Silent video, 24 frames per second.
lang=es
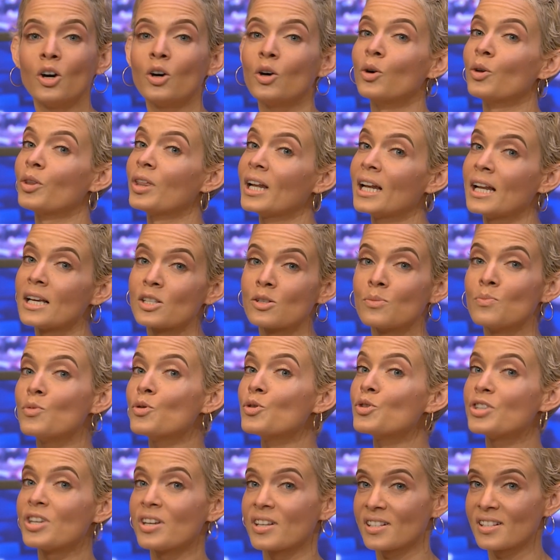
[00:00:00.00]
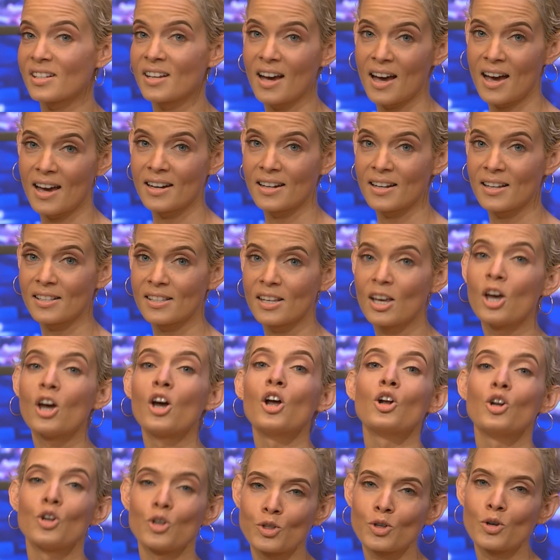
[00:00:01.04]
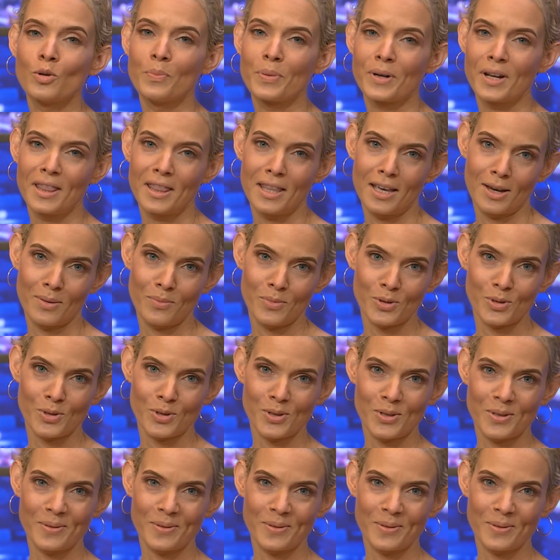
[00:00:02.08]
o de las muchas ganas. Los comprendemos.